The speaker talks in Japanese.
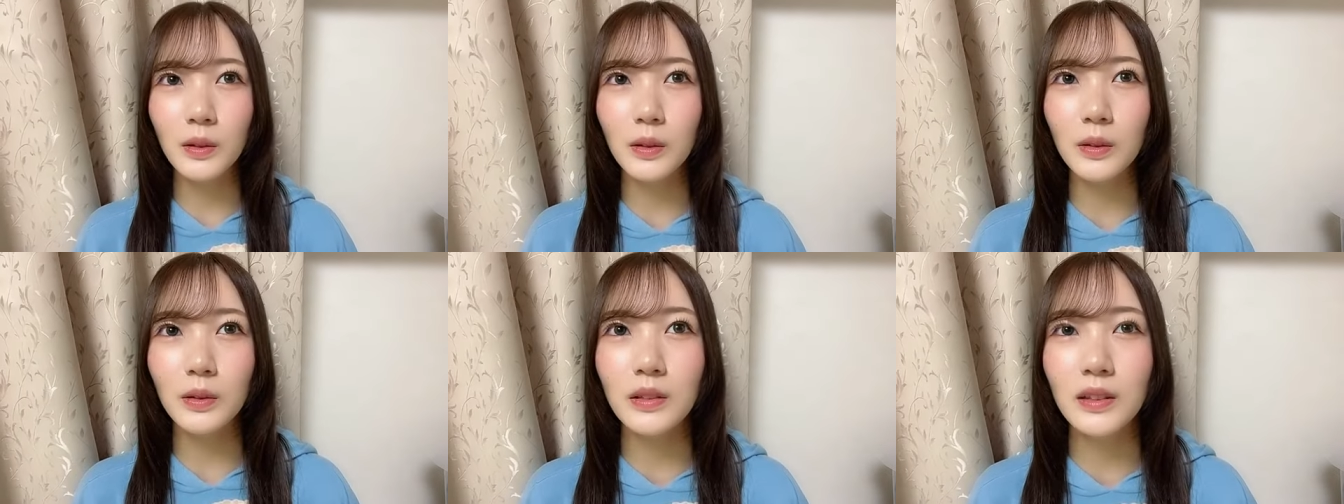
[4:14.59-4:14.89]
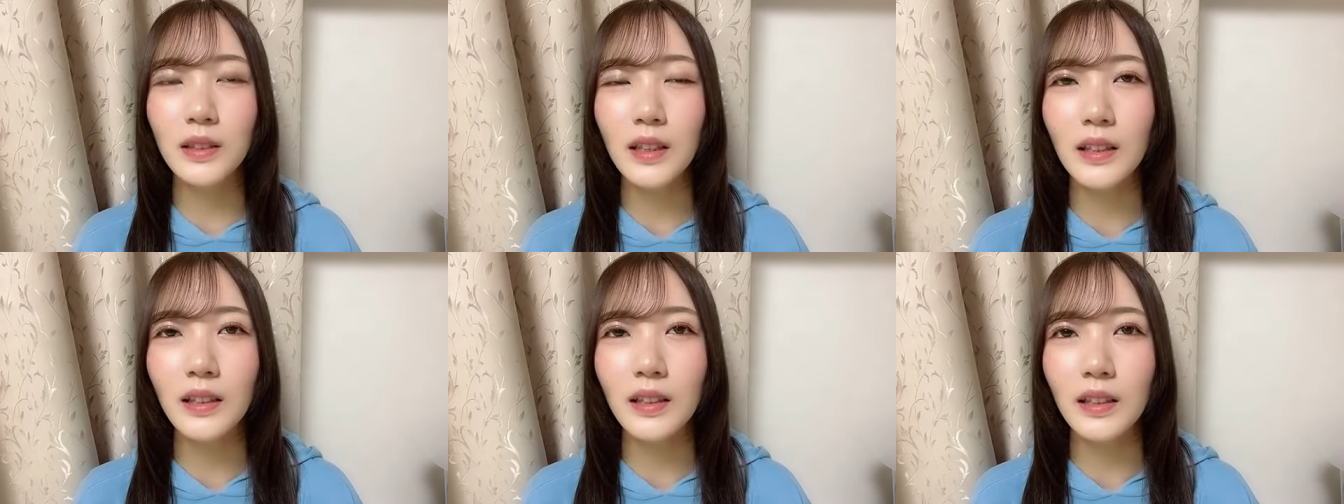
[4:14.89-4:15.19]

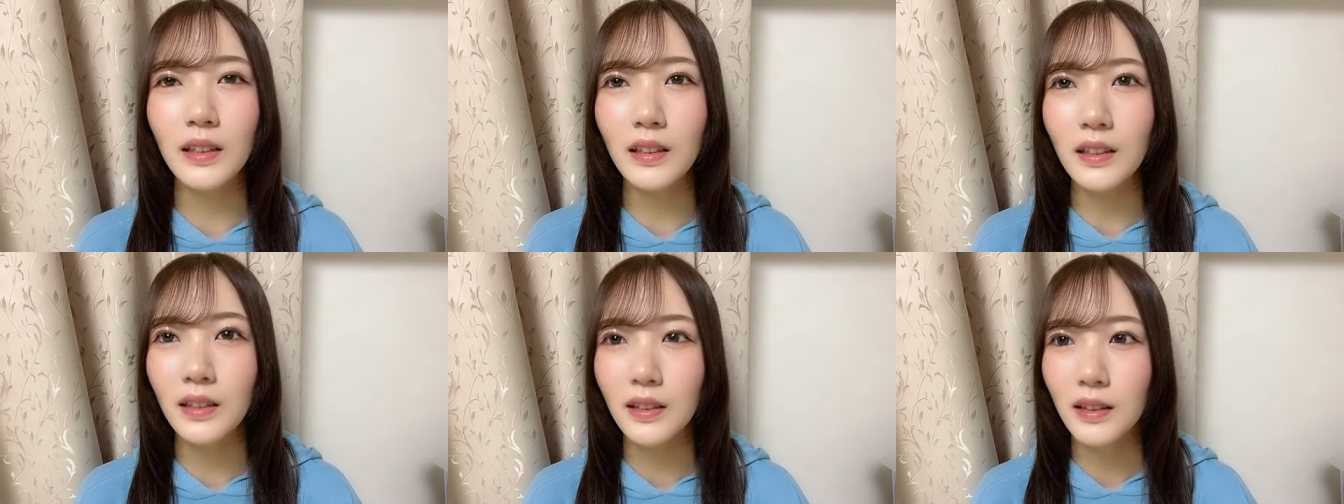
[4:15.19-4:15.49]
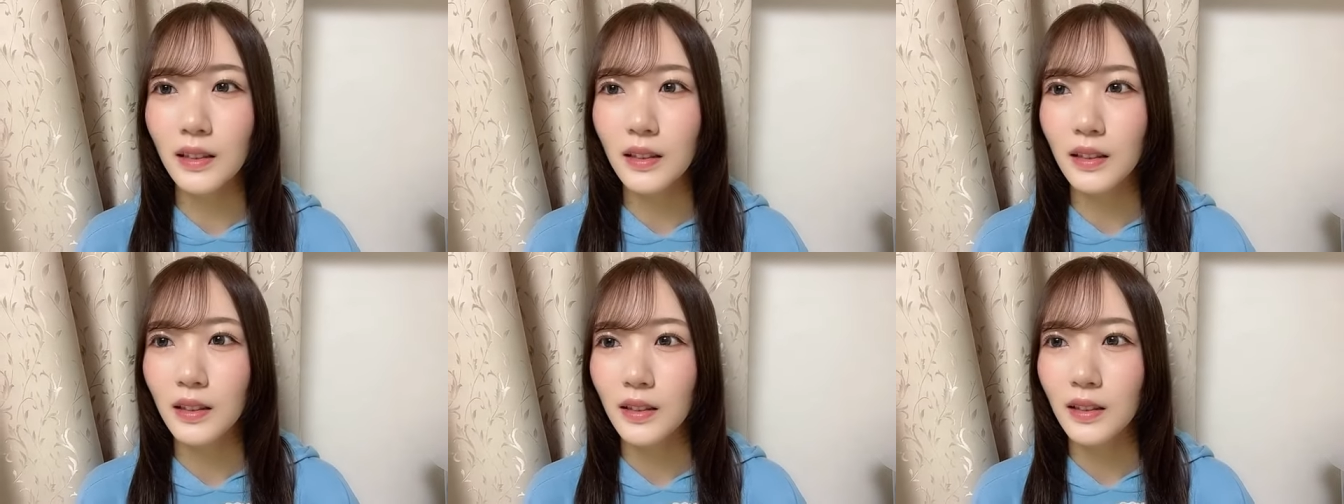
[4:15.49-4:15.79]
二人
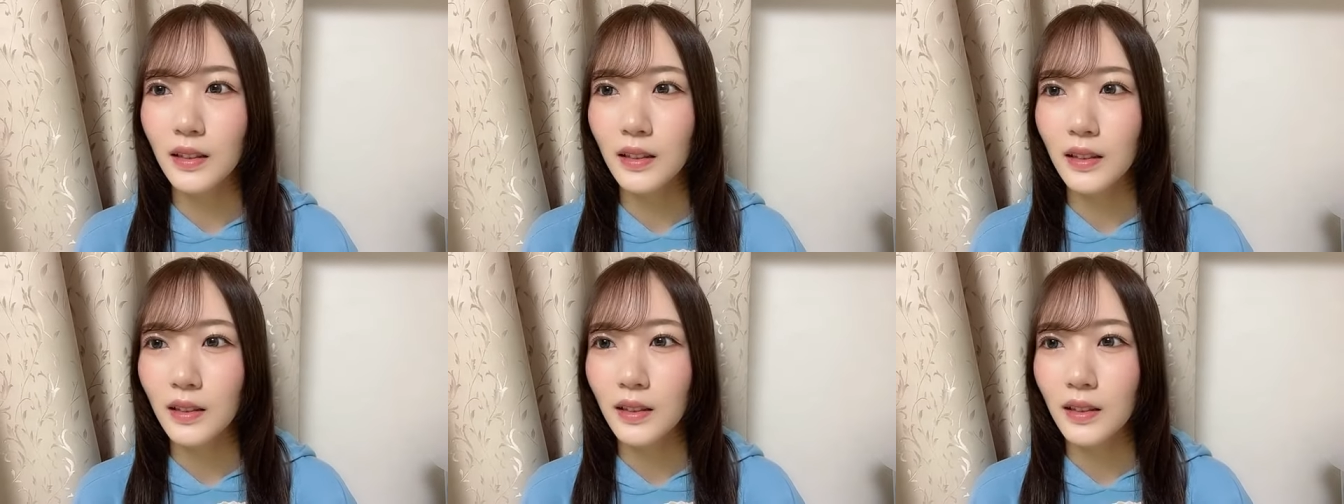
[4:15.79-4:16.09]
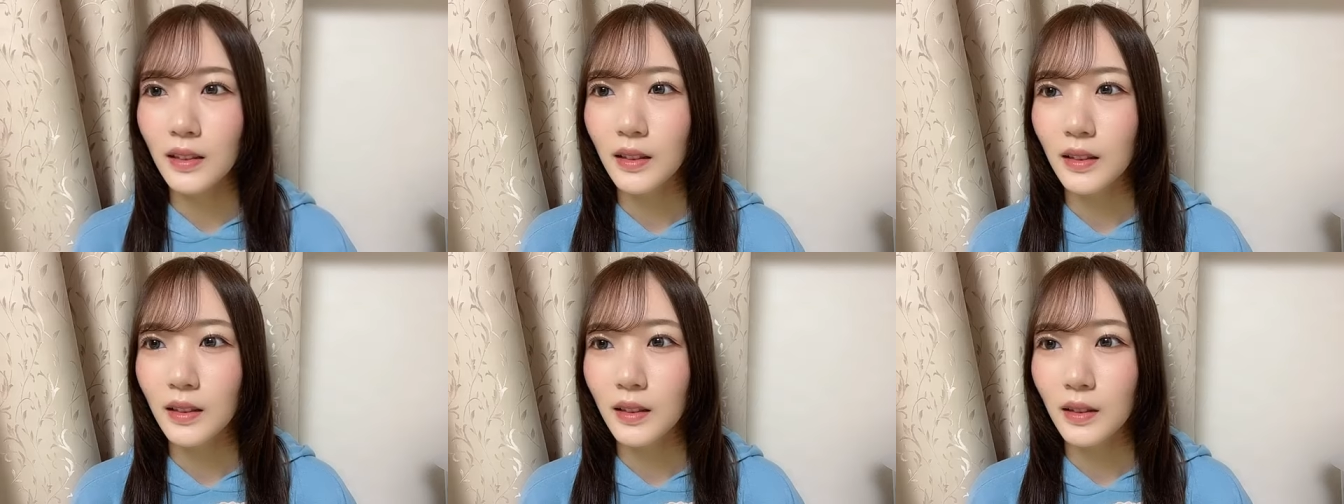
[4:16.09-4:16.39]

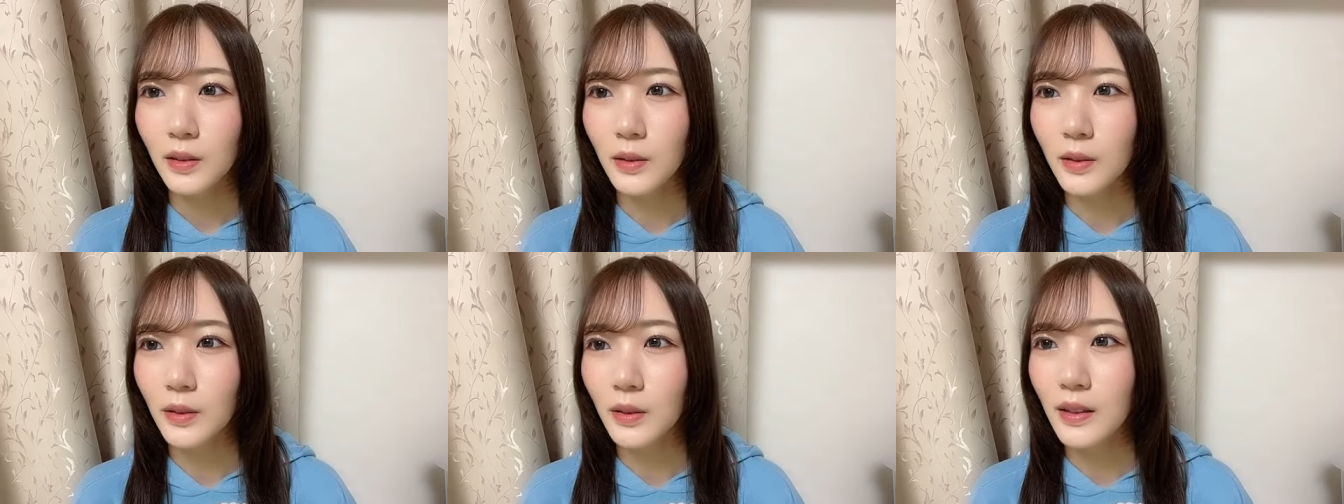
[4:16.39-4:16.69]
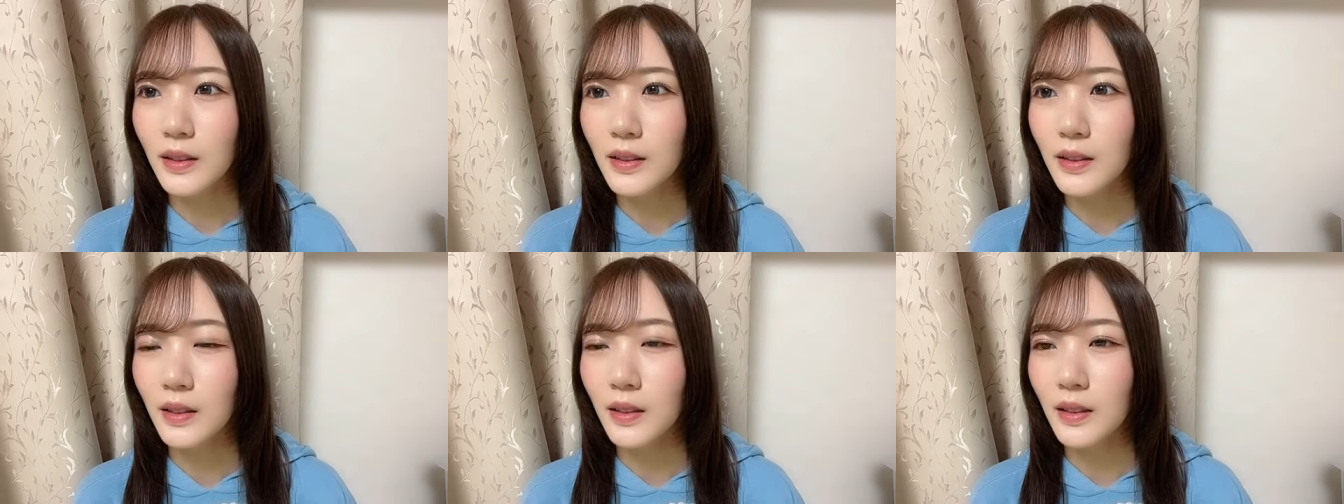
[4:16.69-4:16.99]
抜
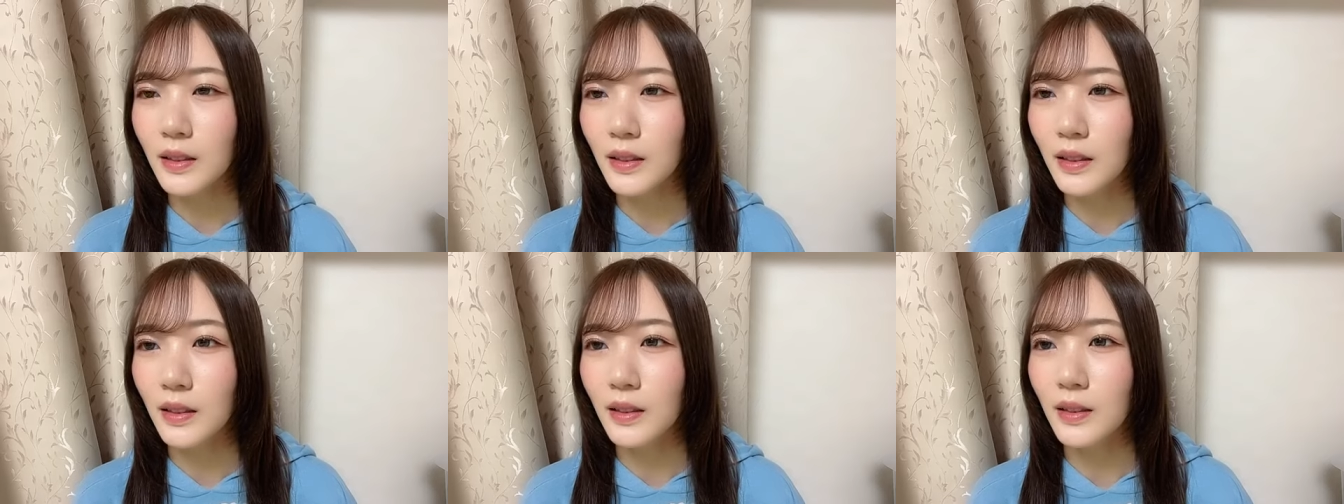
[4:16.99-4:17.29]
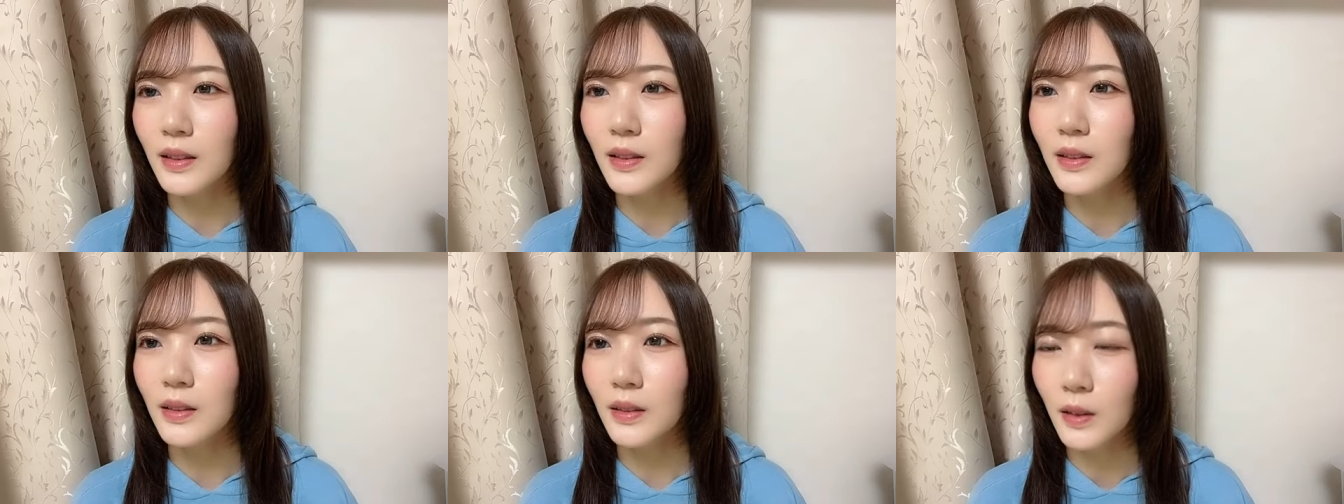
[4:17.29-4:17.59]
かされたん
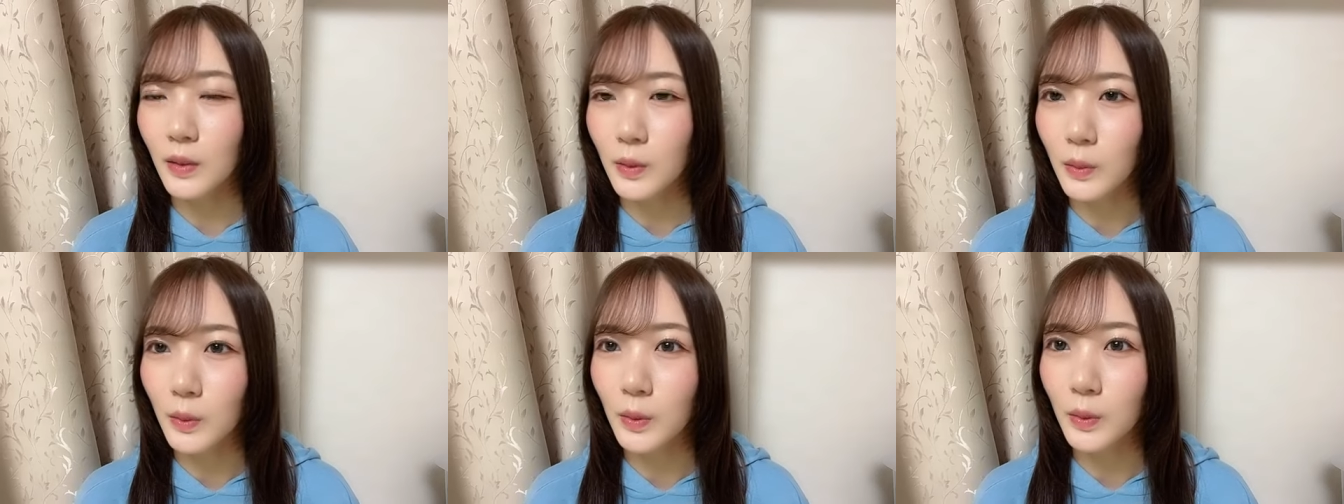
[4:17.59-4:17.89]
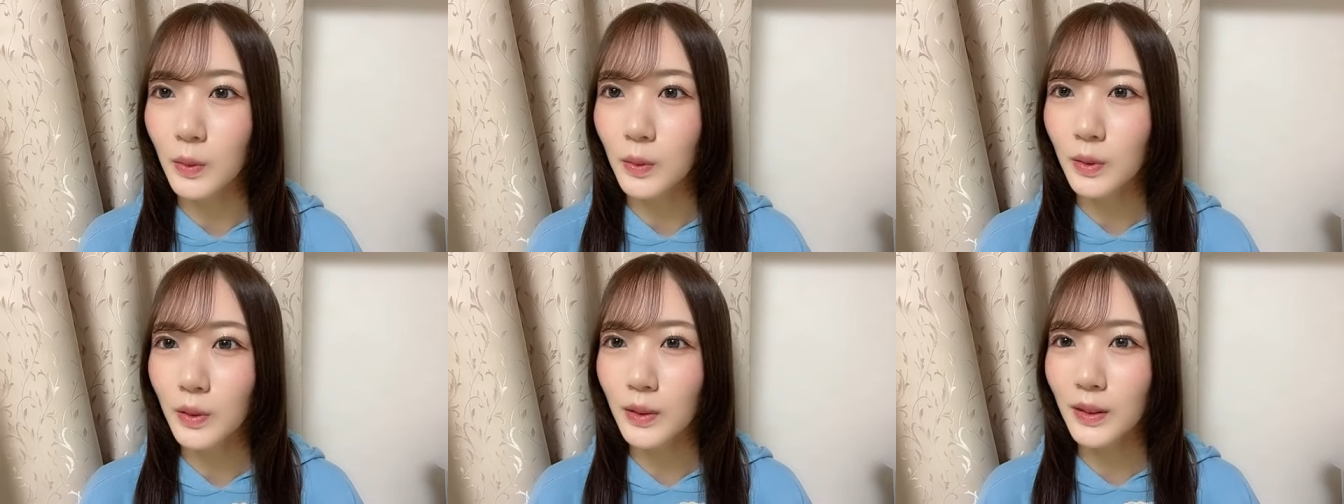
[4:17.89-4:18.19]
ですけど